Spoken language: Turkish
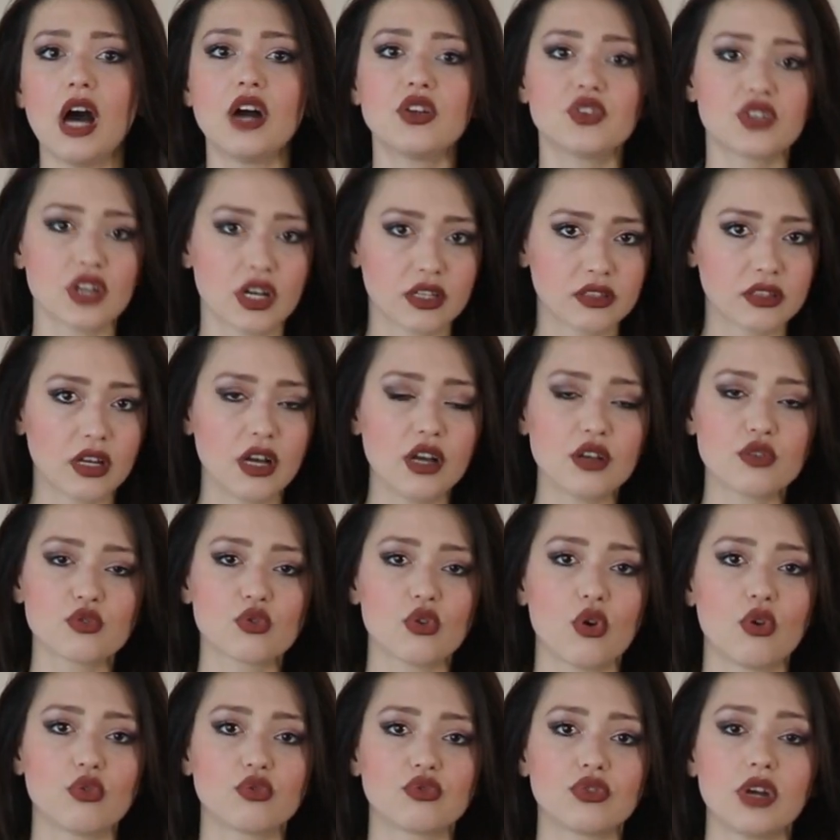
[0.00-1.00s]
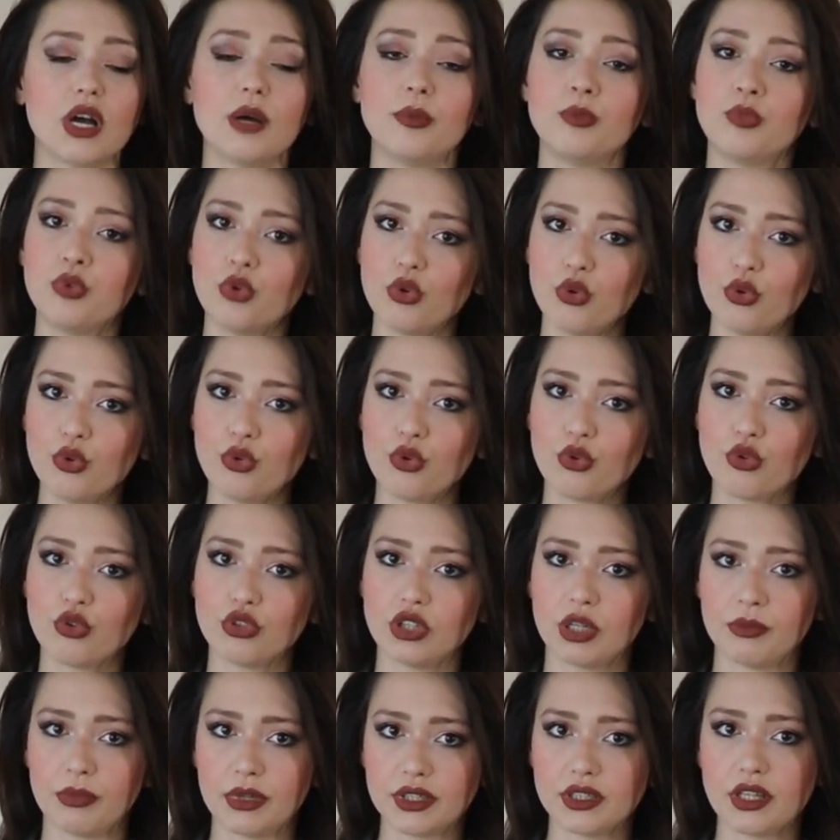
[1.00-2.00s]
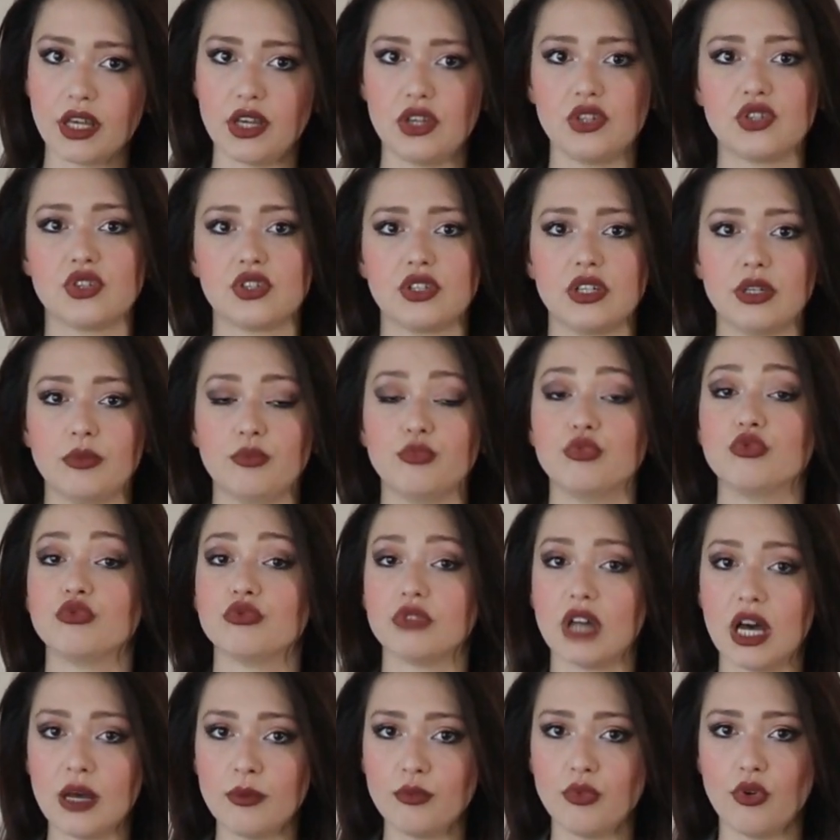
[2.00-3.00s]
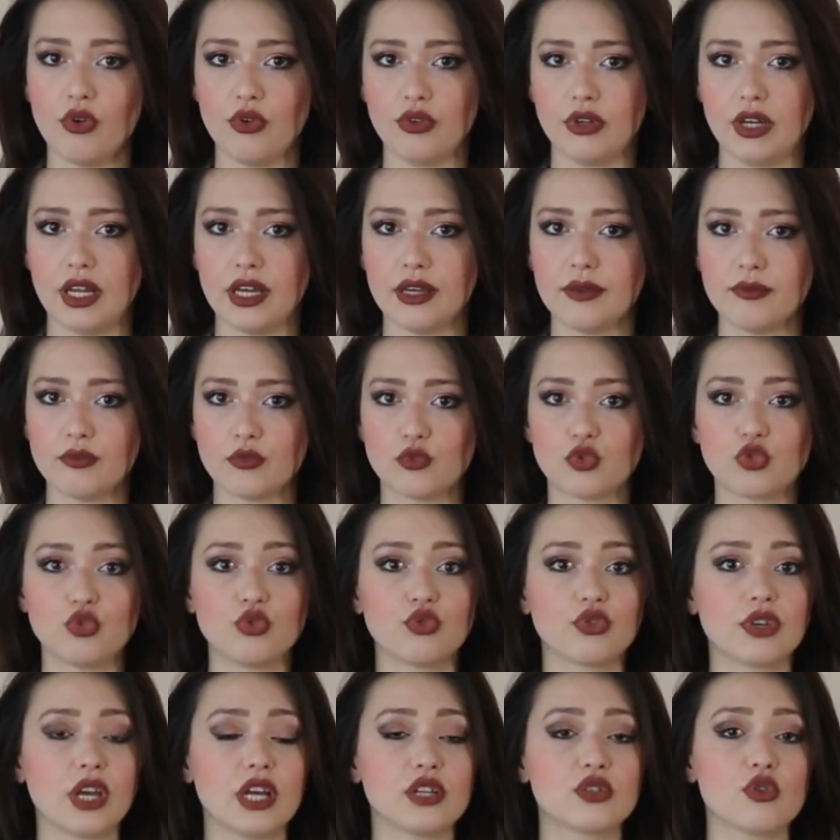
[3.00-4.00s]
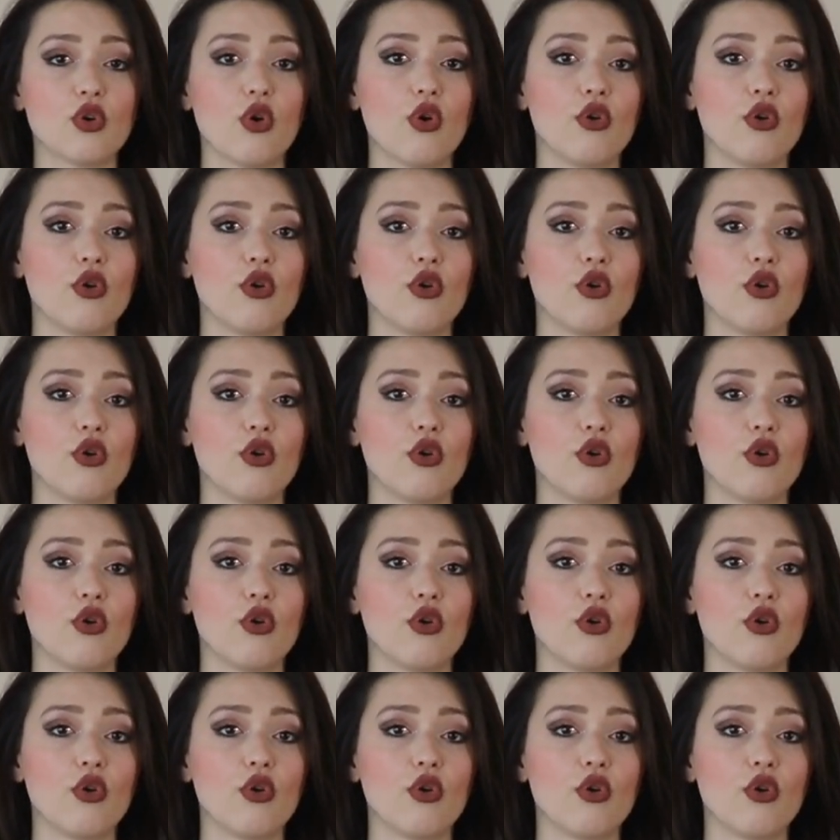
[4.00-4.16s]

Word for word: Ancak daha sonra bu uygulama değişti. Bundan böyle Türkiye'de